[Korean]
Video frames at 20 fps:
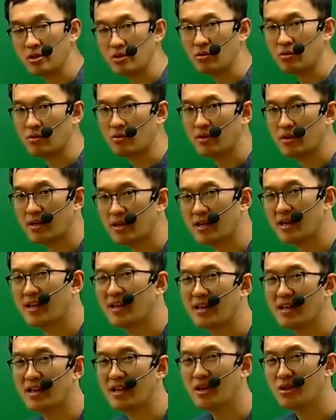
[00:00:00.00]
필요.
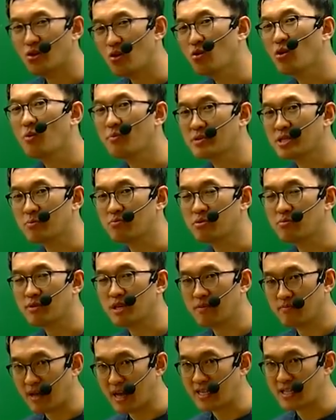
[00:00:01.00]
그러니까 농업
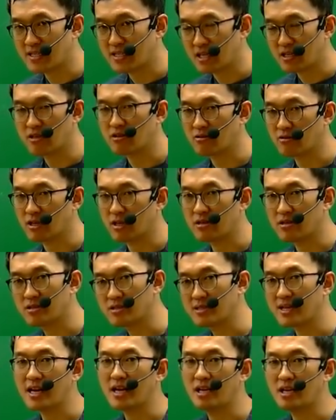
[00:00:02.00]
제품이 많이 생긴 거예요.
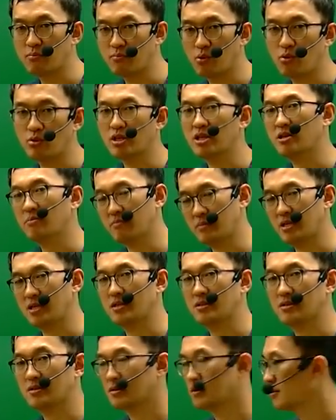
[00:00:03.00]
쌀, 보리, 밀.